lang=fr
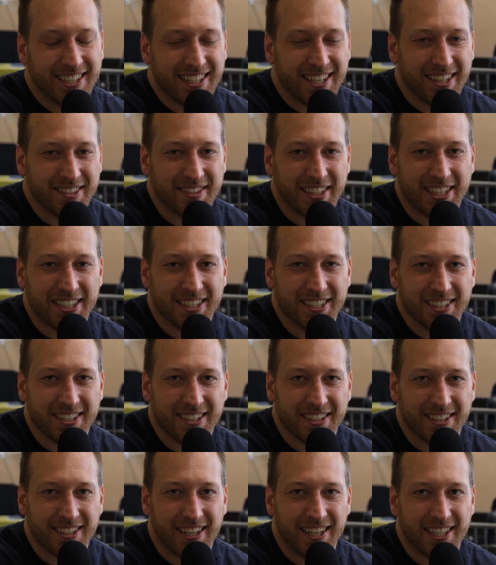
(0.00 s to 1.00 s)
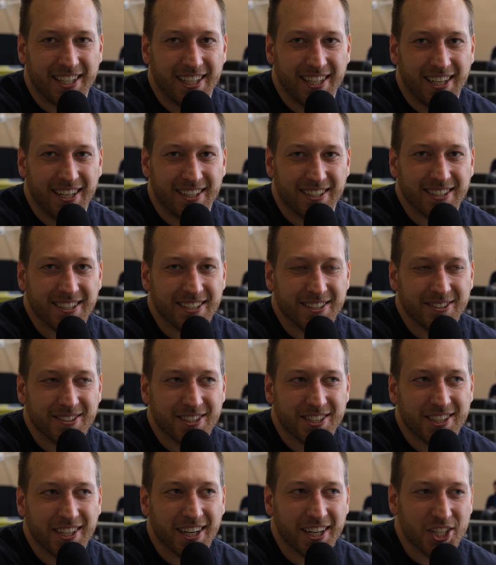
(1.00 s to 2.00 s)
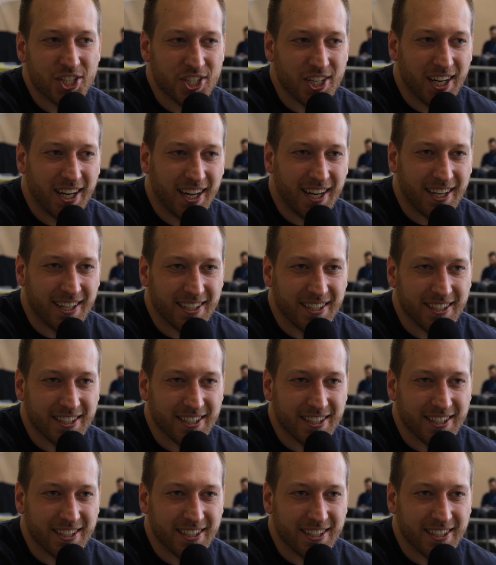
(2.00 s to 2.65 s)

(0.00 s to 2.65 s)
avec la guilde, donc chez Richard,